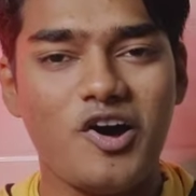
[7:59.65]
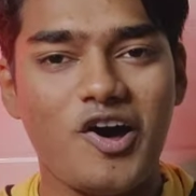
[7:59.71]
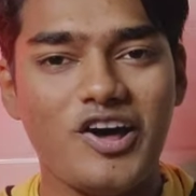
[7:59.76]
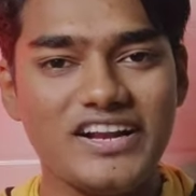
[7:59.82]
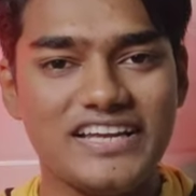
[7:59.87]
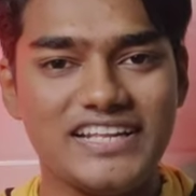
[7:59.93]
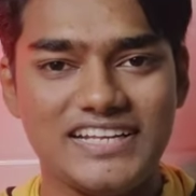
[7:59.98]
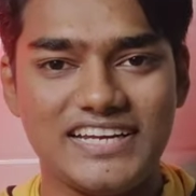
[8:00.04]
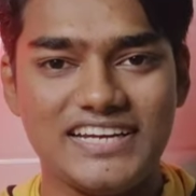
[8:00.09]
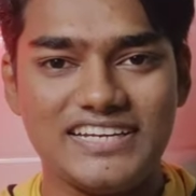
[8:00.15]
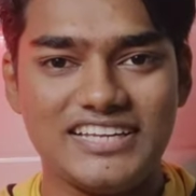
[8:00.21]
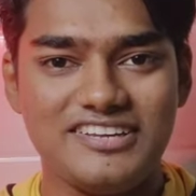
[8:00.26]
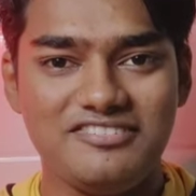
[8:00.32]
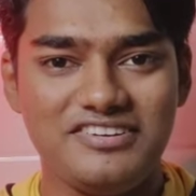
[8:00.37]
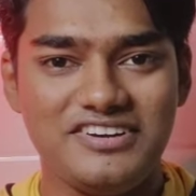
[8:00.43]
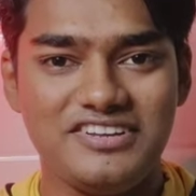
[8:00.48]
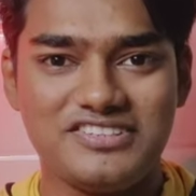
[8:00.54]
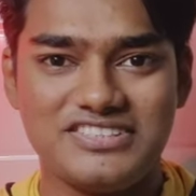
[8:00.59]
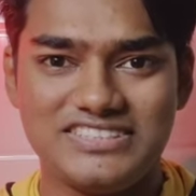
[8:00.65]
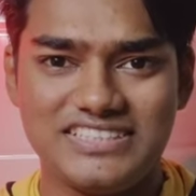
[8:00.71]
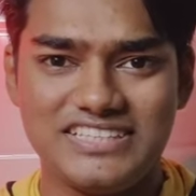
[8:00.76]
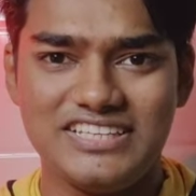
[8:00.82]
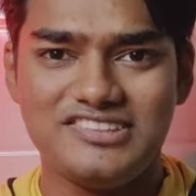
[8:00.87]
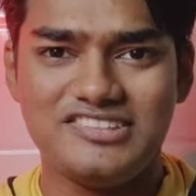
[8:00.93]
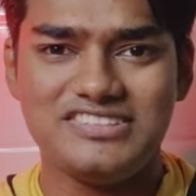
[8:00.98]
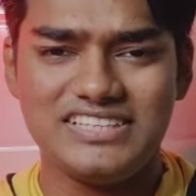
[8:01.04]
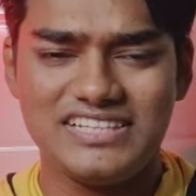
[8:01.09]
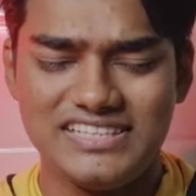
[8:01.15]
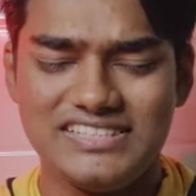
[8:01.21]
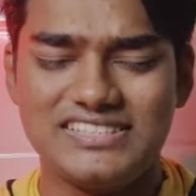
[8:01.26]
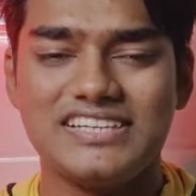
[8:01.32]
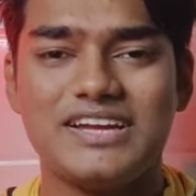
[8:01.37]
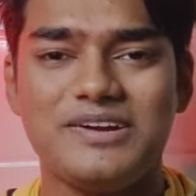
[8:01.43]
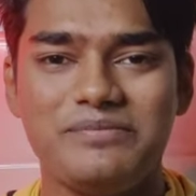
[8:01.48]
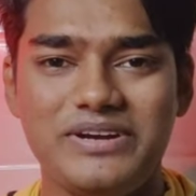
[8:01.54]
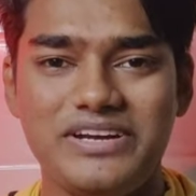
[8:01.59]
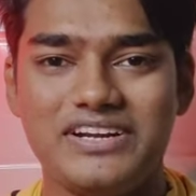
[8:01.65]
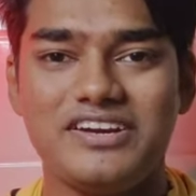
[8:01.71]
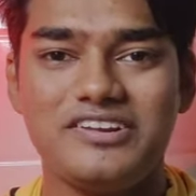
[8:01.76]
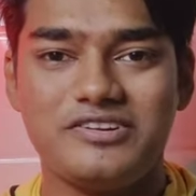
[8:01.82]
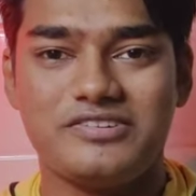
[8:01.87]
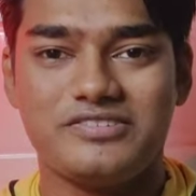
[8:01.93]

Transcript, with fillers: और क्रिकेट की वीडियोस चाहिए तो जल्दी से कमेंट